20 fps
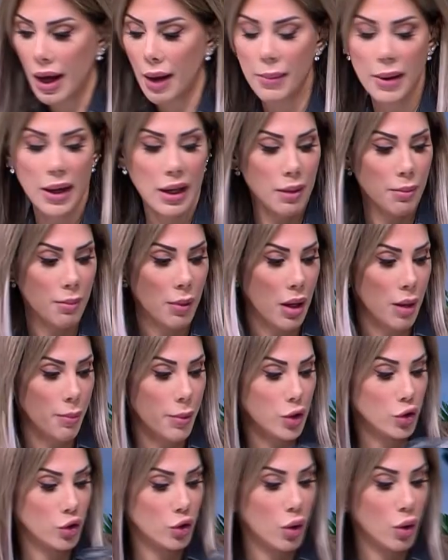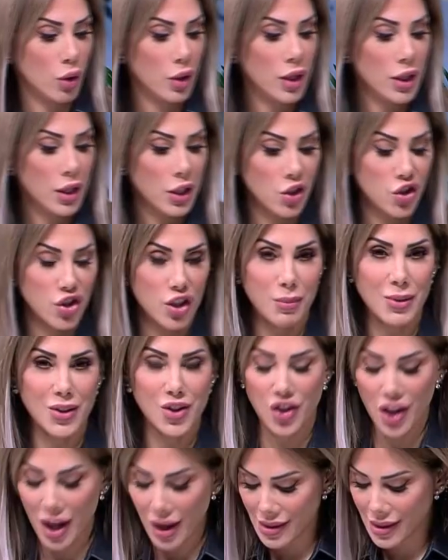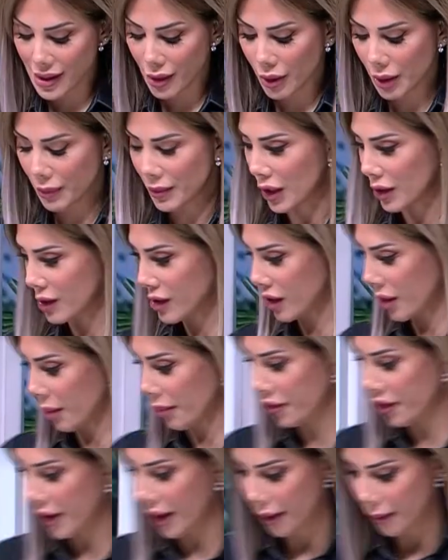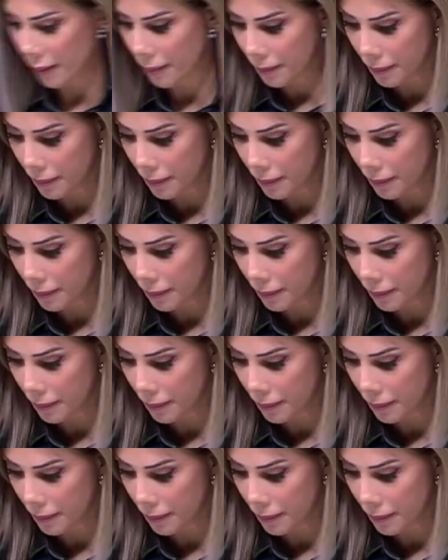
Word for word: عبين ما برضه نجيب الجاهزه ونبدا نسكب فيها